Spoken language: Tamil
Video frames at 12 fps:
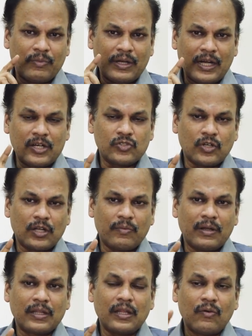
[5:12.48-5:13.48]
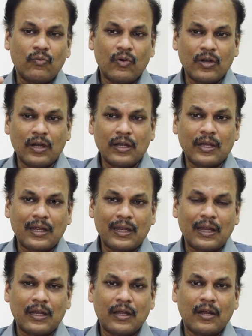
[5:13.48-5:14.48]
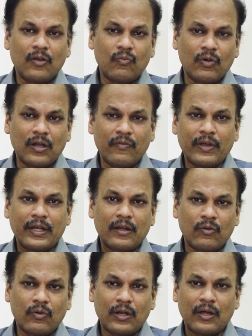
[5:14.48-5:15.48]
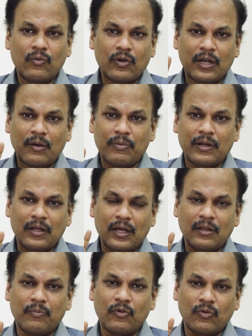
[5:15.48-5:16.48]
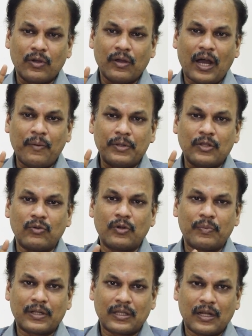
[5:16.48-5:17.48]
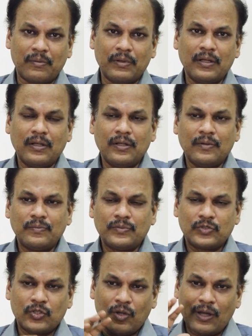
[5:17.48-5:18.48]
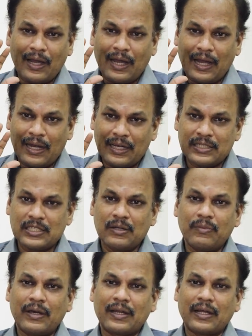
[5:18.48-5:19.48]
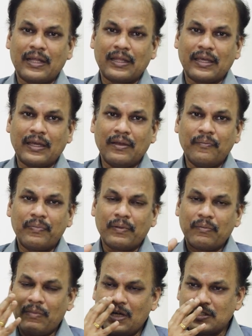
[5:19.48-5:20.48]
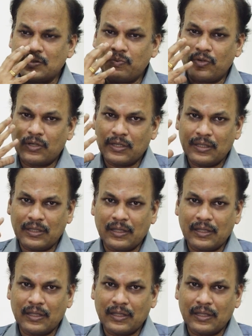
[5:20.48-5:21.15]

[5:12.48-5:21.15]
முன்னாடி சொன்ன மாதிரி தான் உங்களுக்கு இல்லைனாலும் உங்கள் வீட்டில் உள்ள ஒரு நபருக்கு அது ஆபத்து உண்டுபடுத்தலாம் ஸோ அலட்சியமாக இருக்காதிங்க மாஸ்க் போட்டு